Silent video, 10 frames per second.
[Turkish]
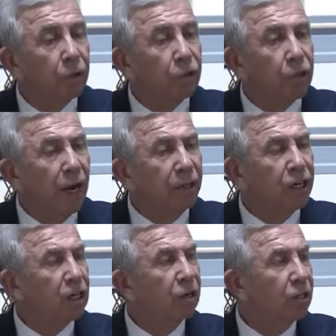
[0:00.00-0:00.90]

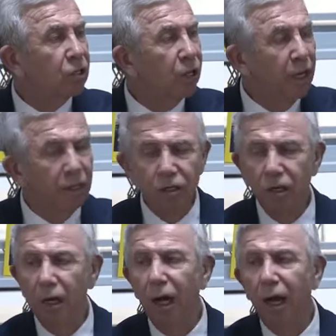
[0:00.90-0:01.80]
Sadece ve
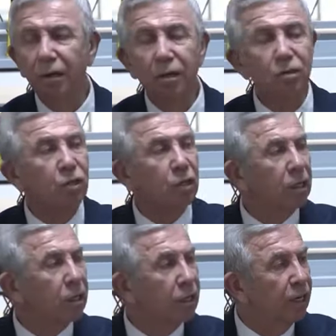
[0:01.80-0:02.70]
sadece halkın
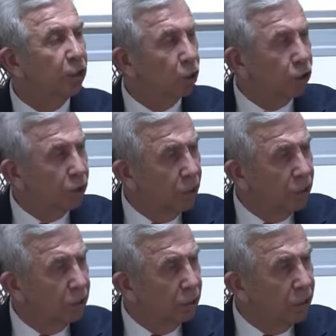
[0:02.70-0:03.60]
sıkıntılarını ortadan
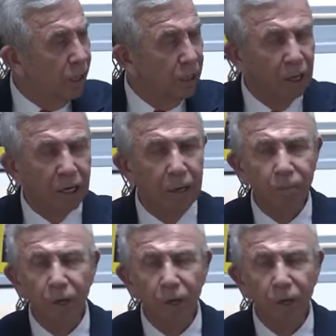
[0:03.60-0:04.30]
gidermek,